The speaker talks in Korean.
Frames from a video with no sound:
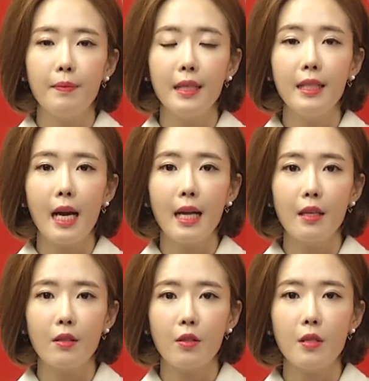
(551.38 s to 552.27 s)

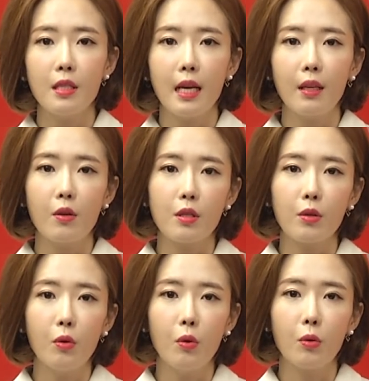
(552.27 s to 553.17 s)
민간에서 설치한
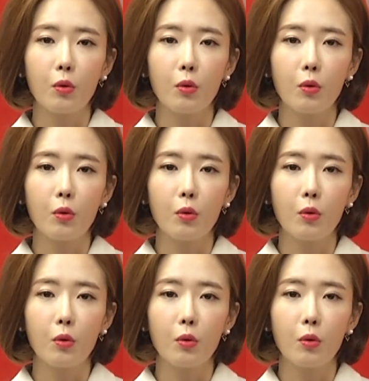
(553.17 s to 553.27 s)
것이고